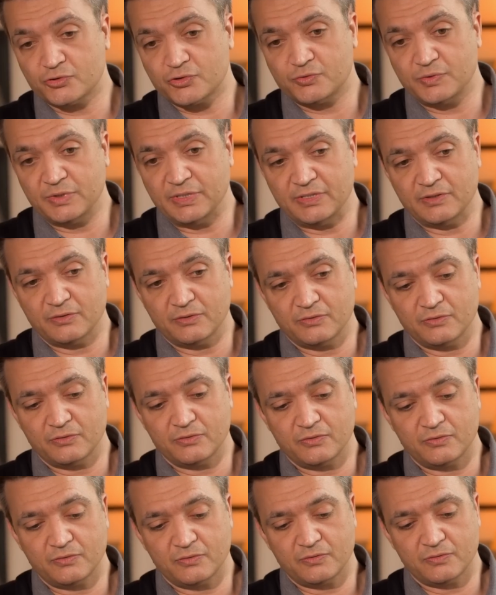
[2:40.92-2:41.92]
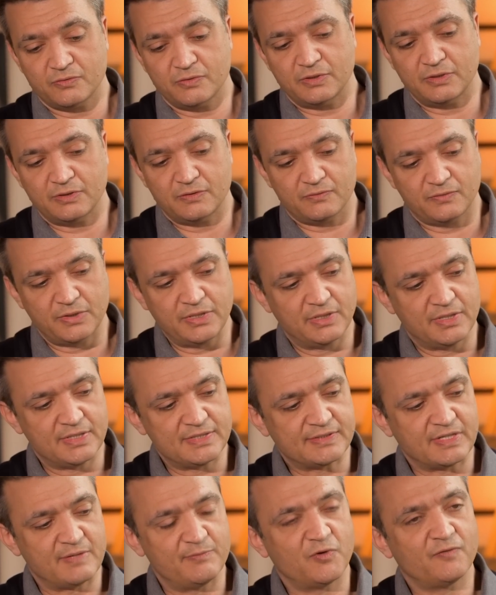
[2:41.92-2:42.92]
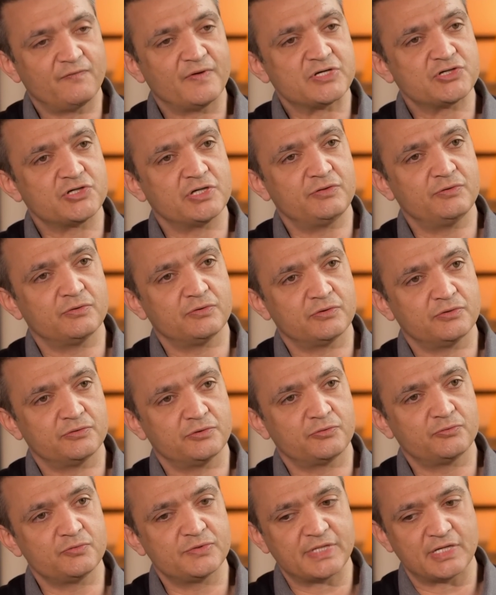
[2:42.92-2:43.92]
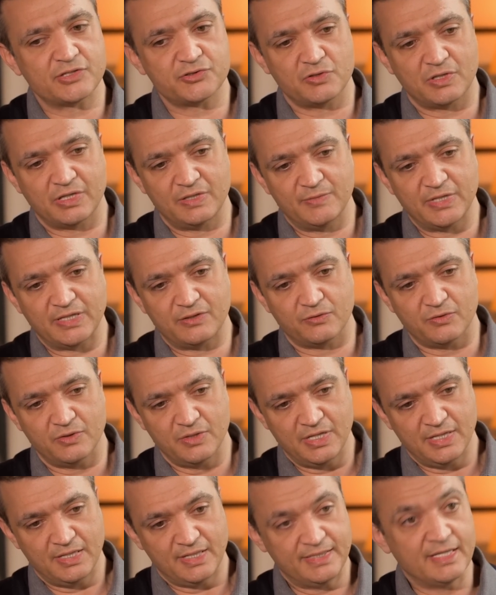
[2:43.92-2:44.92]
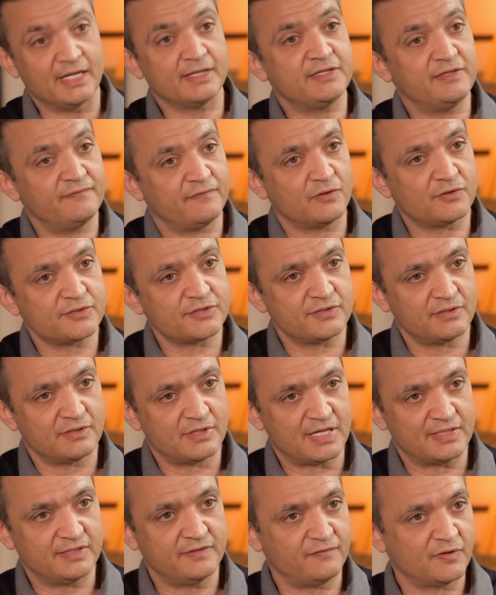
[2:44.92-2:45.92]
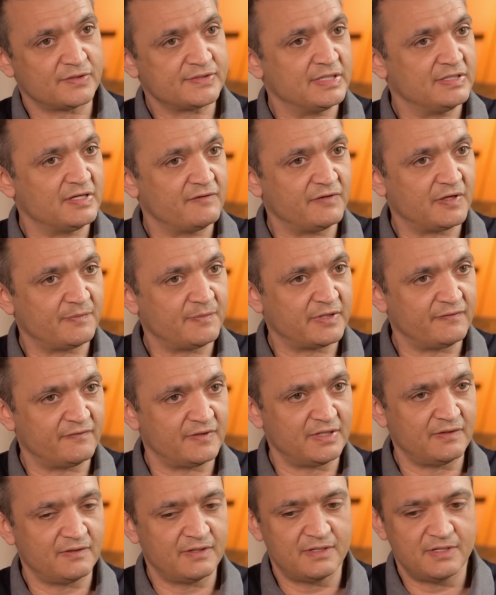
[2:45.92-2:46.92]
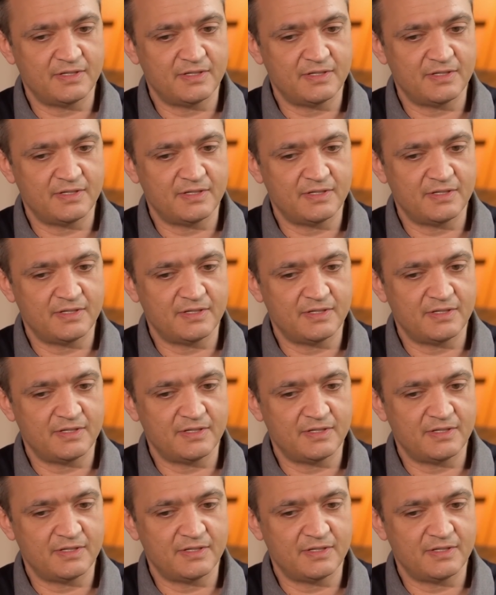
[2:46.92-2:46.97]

suis euh, oui, extrêmement fâché de, tout ça. J'aurais aimé qu'il y ait un divorce. Un divorce, c'est une affaire privée.